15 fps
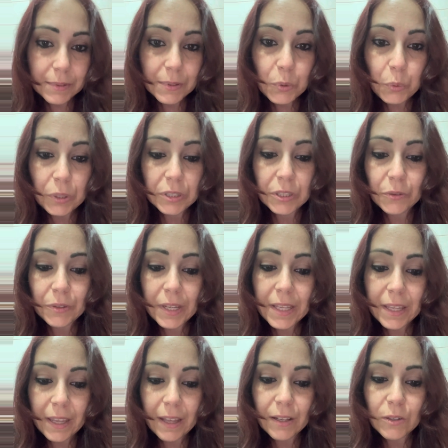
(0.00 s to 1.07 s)
Quindi non è
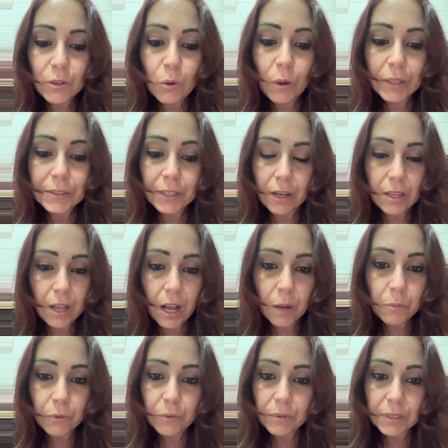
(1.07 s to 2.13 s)
che lo
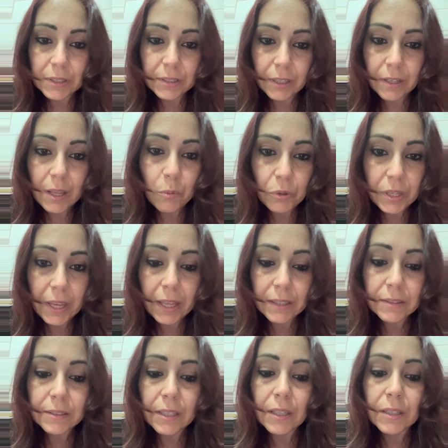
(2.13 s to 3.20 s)
attraiamo, non attraiamo
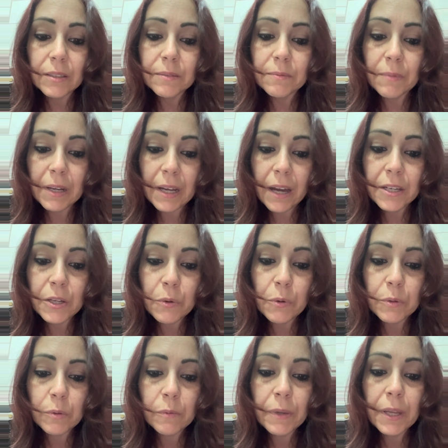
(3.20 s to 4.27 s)
niente. Magari in
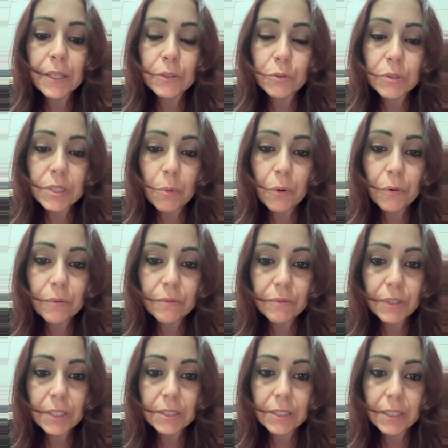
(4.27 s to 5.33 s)
quel momento siamo
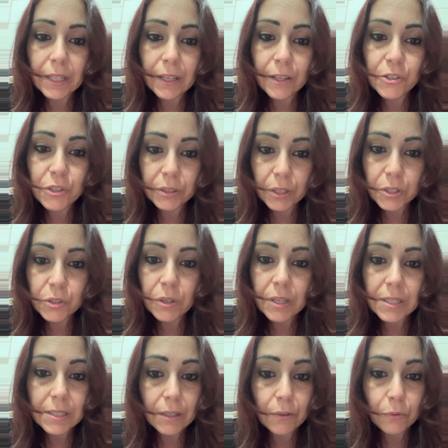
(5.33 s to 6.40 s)
convinti che la legge di attrazione
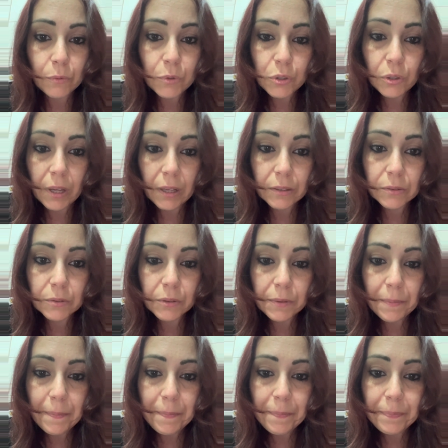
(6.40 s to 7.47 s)
stia
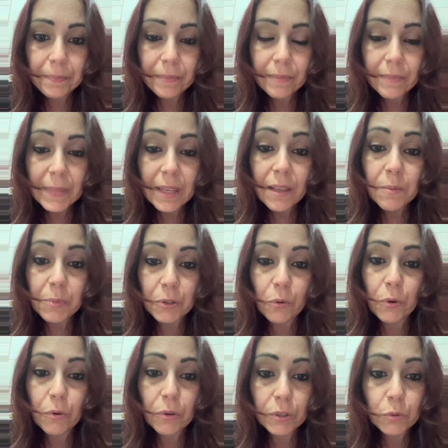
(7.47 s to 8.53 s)
funzionando, però
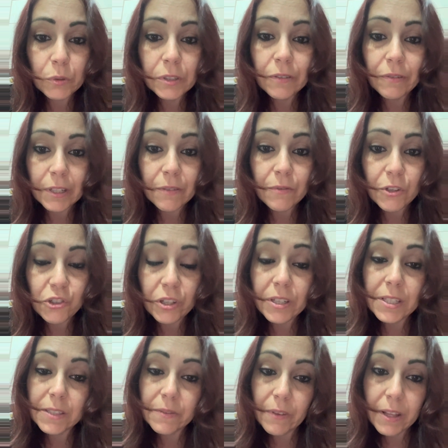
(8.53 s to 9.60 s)
quello che dovete fare invece è
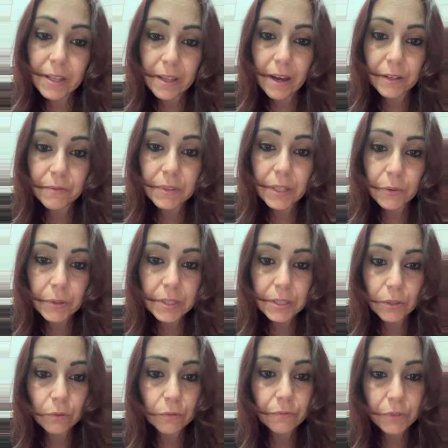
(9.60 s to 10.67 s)
risvegliarvi da
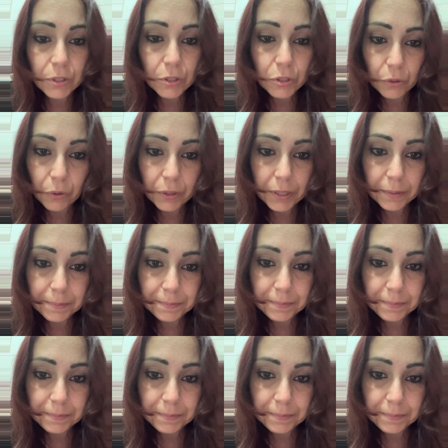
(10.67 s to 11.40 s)
questa convinzione.